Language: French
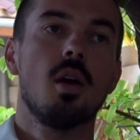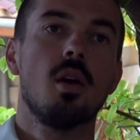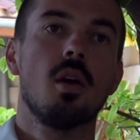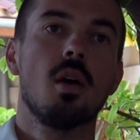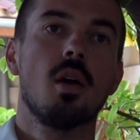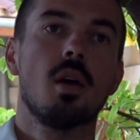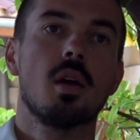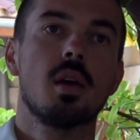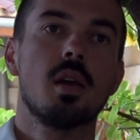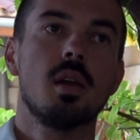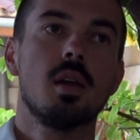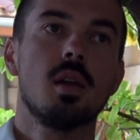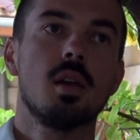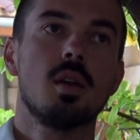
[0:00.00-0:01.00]

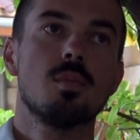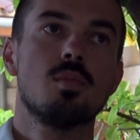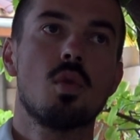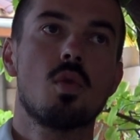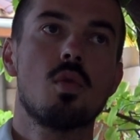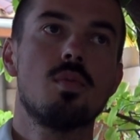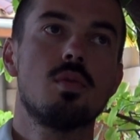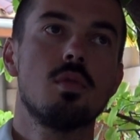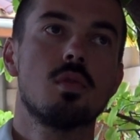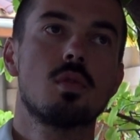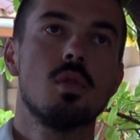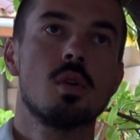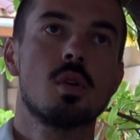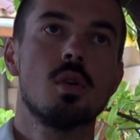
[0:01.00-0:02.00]
et beaucoup
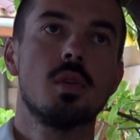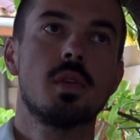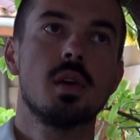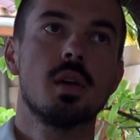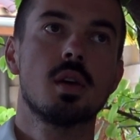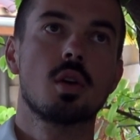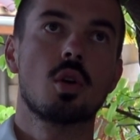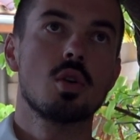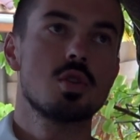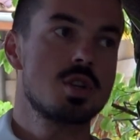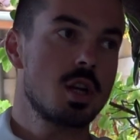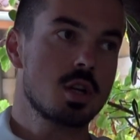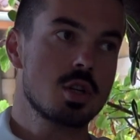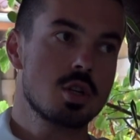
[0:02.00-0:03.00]
plus le côté
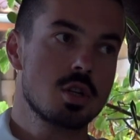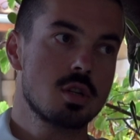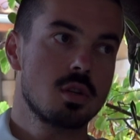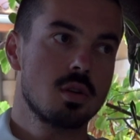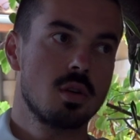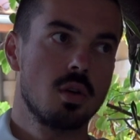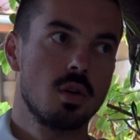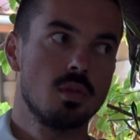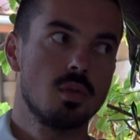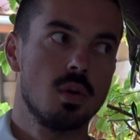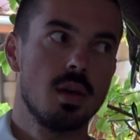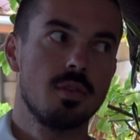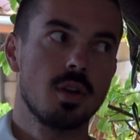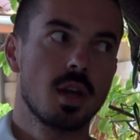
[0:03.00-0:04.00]
recherche
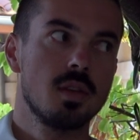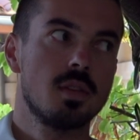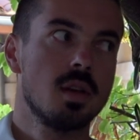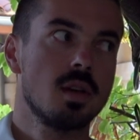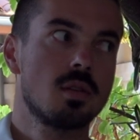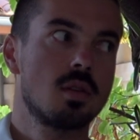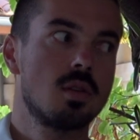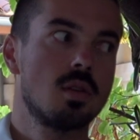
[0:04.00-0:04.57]
de la vérité